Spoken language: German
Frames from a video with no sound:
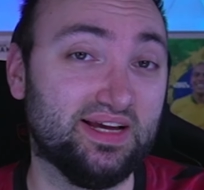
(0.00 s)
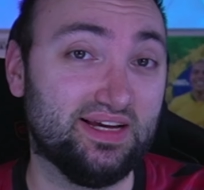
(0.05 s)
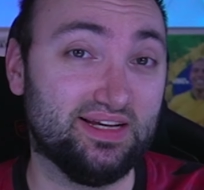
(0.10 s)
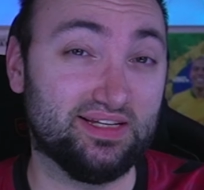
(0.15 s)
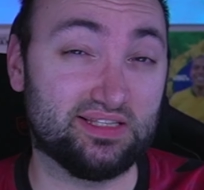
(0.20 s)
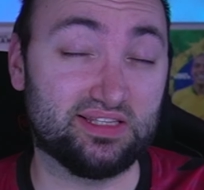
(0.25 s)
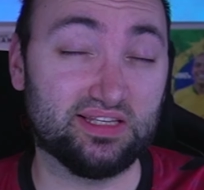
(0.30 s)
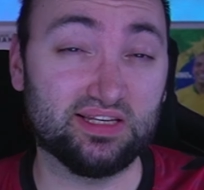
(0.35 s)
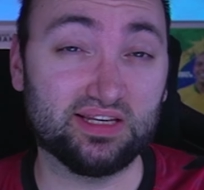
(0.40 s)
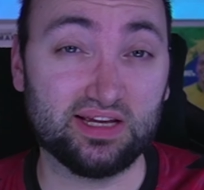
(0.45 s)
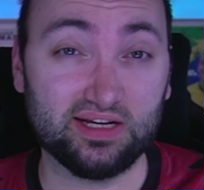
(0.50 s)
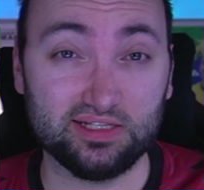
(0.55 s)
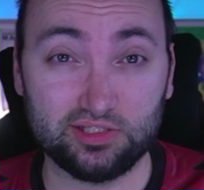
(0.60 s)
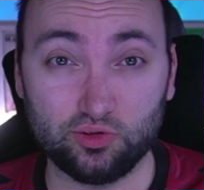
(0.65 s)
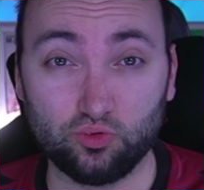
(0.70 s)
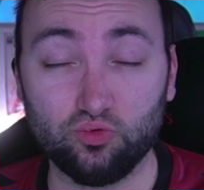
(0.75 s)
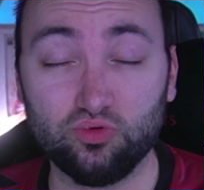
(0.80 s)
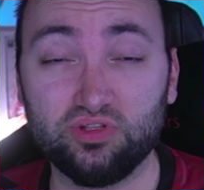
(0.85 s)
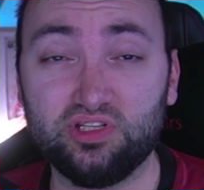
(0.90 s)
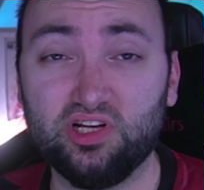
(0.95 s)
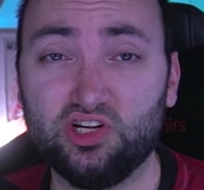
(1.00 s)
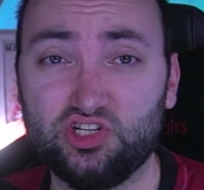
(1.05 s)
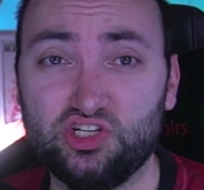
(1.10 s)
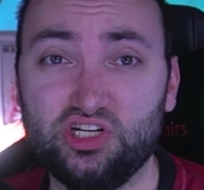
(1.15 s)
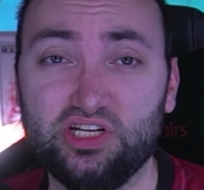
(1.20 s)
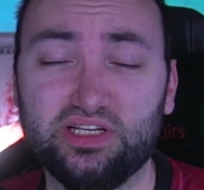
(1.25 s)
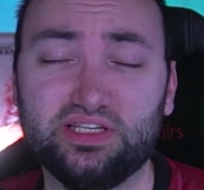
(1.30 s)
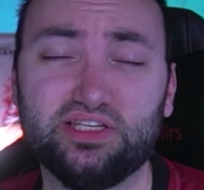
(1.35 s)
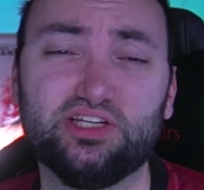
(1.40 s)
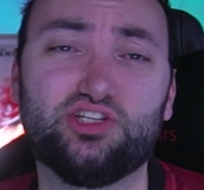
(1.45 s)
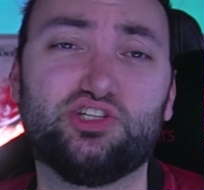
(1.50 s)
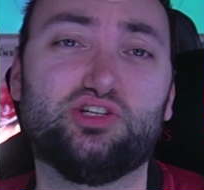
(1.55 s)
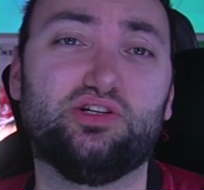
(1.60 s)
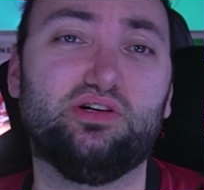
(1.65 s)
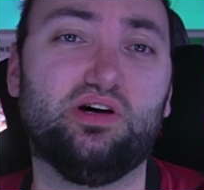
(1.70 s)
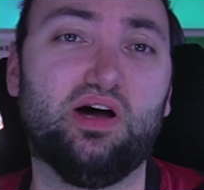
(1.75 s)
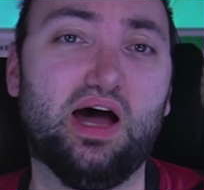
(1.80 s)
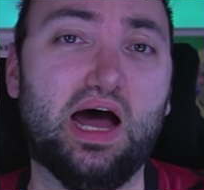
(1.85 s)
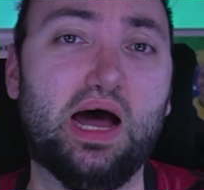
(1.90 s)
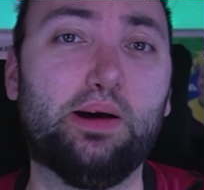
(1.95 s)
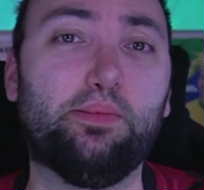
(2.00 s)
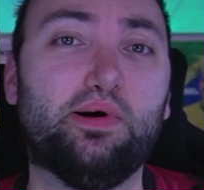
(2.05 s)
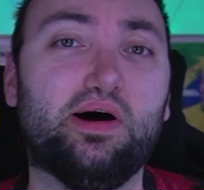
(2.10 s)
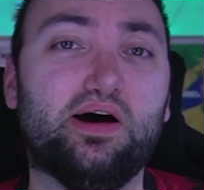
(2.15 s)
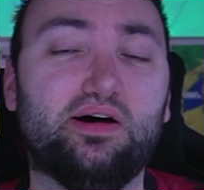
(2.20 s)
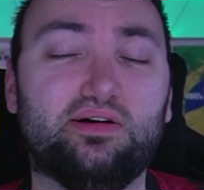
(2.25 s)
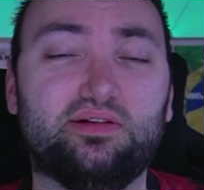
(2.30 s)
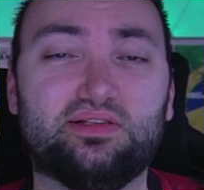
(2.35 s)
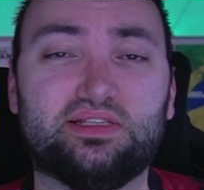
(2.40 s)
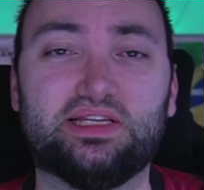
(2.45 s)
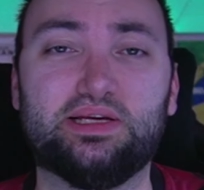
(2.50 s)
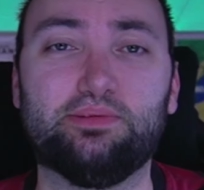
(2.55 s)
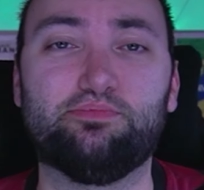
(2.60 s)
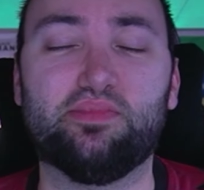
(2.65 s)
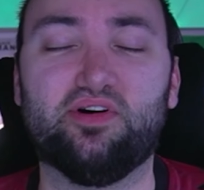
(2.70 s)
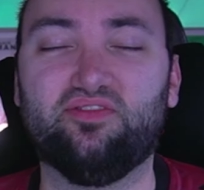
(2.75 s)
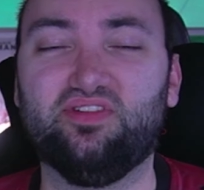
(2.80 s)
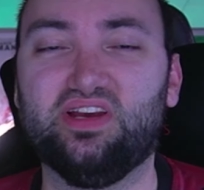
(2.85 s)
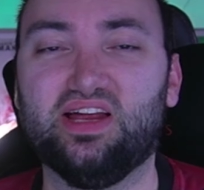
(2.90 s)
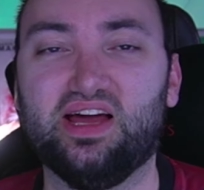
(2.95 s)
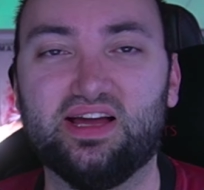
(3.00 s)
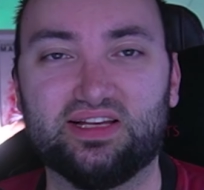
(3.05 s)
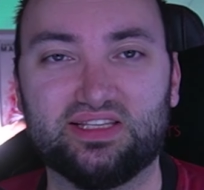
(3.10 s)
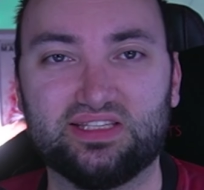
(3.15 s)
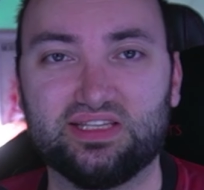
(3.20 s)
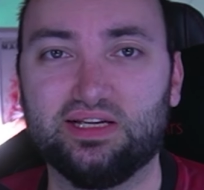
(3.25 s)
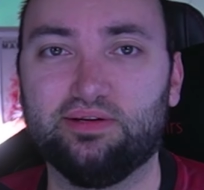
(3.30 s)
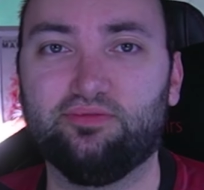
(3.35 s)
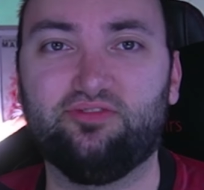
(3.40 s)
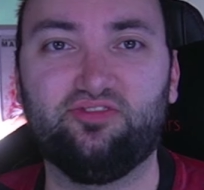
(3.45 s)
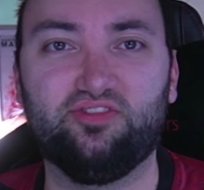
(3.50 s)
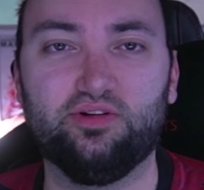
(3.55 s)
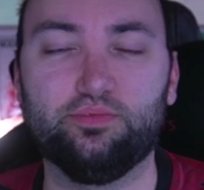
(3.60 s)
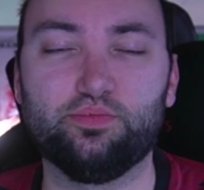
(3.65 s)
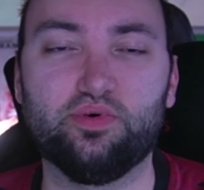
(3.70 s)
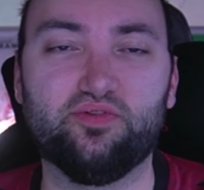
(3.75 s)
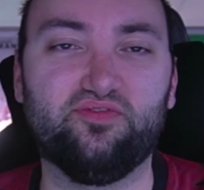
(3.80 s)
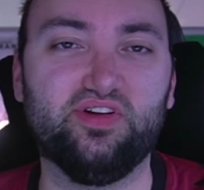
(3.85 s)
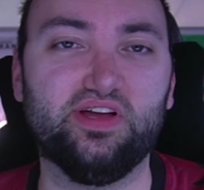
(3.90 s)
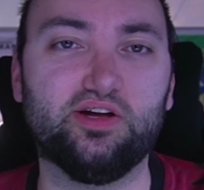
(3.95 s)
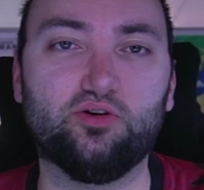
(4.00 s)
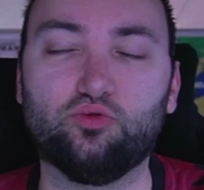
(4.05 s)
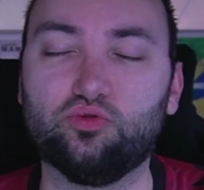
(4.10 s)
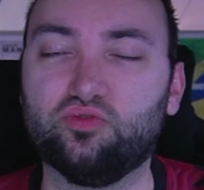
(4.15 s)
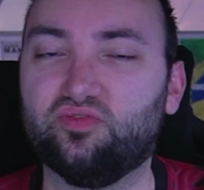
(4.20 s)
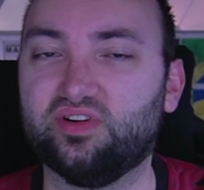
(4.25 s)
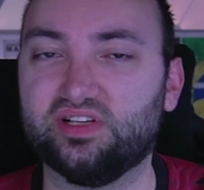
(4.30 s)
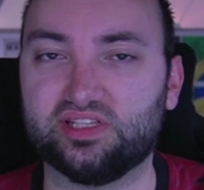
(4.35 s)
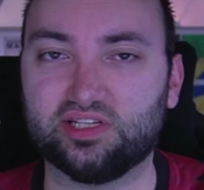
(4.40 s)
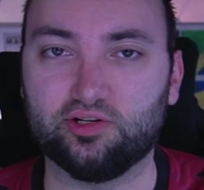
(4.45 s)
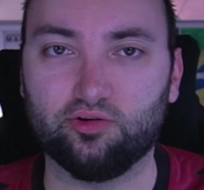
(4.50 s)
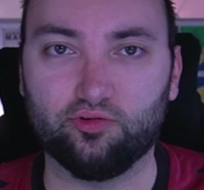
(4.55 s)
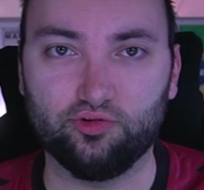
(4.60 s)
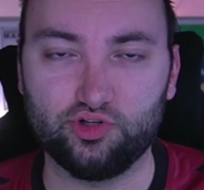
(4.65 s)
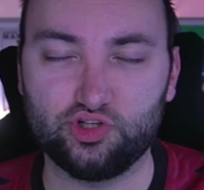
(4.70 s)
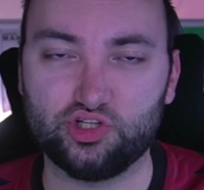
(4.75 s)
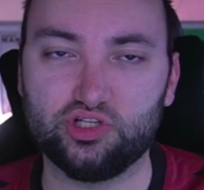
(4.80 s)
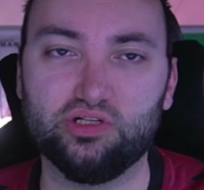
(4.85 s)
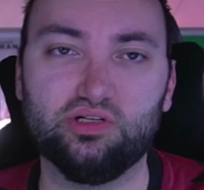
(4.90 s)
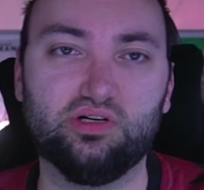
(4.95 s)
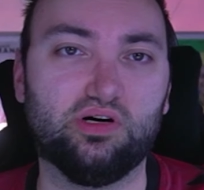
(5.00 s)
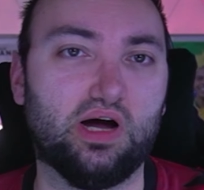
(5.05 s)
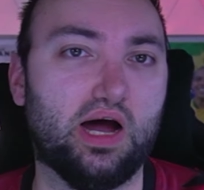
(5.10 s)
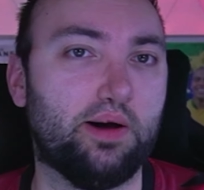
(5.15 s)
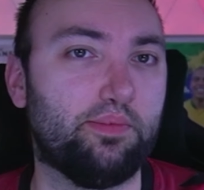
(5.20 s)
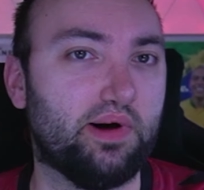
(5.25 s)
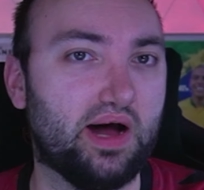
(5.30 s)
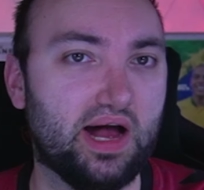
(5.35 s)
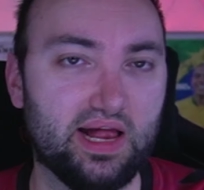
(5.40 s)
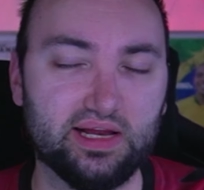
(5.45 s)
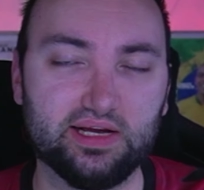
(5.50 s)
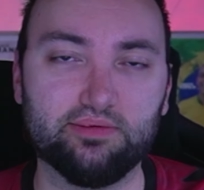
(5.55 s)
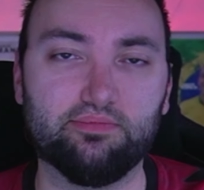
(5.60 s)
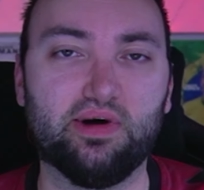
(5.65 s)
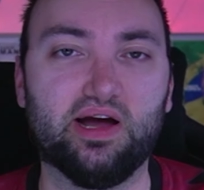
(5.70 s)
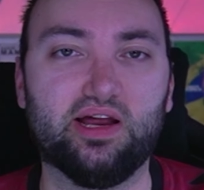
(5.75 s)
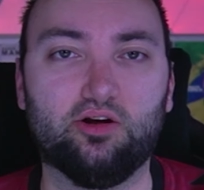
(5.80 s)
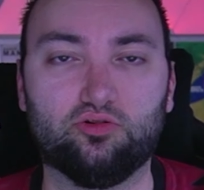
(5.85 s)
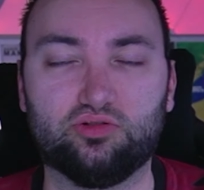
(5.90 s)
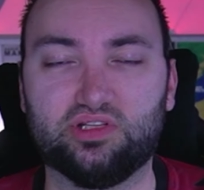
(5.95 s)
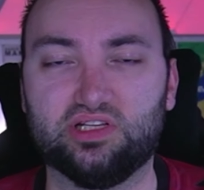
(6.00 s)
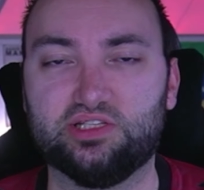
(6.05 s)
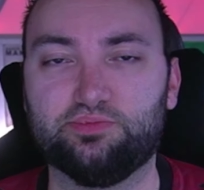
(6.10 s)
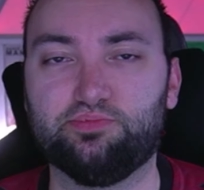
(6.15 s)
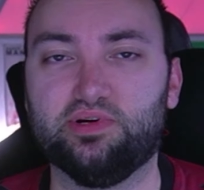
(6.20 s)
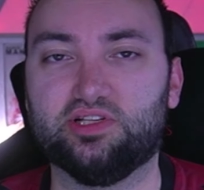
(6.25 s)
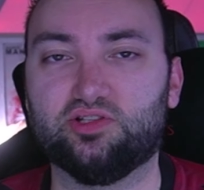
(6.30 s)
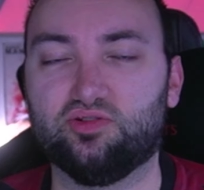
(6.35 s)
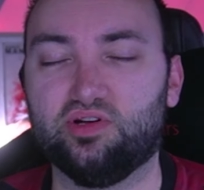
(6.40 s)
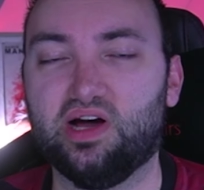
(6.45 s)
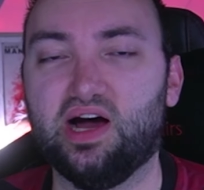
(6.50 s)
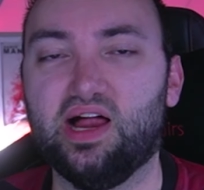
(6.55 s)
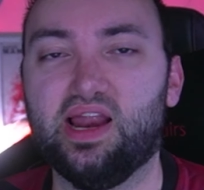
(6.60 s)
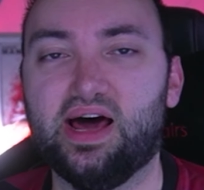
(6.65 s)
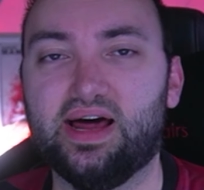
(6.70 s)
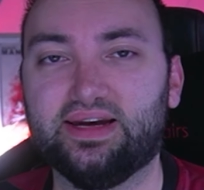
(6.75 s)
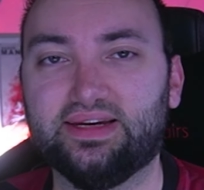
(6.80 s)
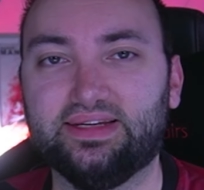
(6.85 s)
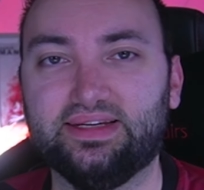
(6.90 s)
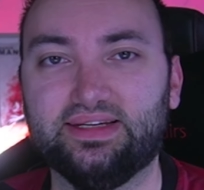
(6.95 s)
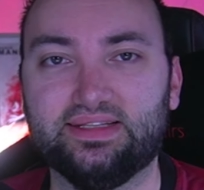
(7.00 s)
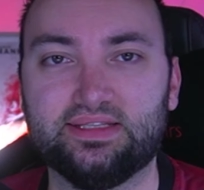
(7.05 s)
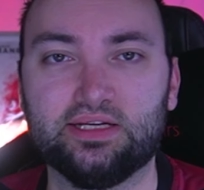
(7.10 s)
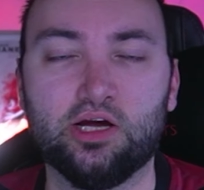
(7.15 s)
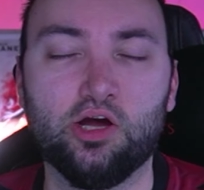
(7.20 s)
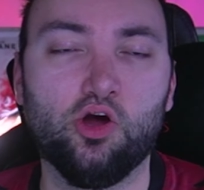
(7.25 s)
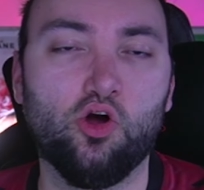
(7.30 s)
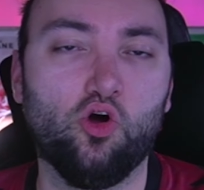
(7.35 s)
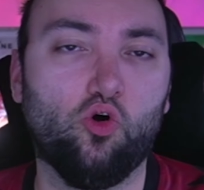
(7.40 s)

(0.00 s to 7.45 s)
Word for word: Es sind ganz unterschiedliche, aber es gibt mal wieder extrem viel Bewegung, was Gerüchte, aber allgemein auch das Personal angeht.